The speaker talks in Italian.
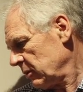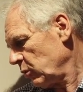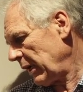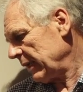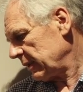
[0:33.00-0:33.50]

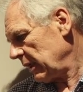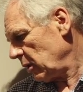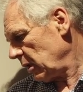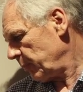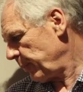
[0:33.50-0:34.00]
durante il,
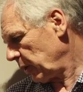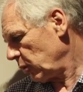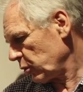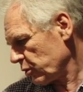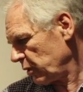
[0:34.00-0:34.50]
il
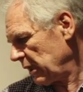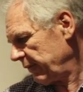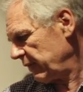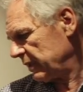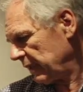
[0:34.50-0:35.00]
percorso
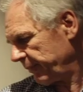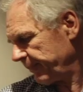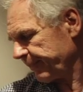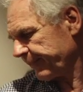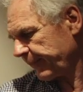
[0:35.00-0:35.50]
della vita.
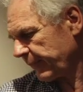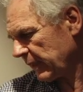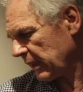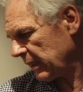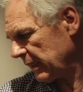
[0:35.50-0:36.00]

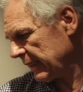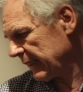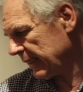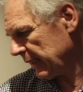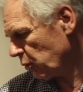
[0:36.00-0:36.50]

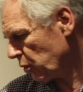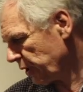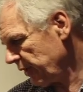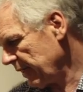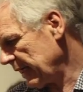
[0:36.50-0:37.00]
Eh, Ugo
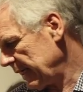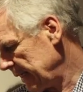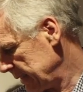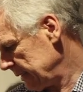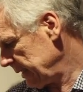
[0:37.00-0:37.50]

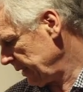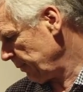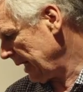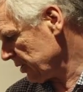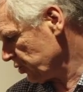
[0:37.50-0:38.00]
Riva
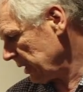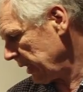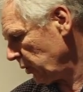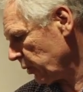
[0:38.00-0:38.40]
immagina in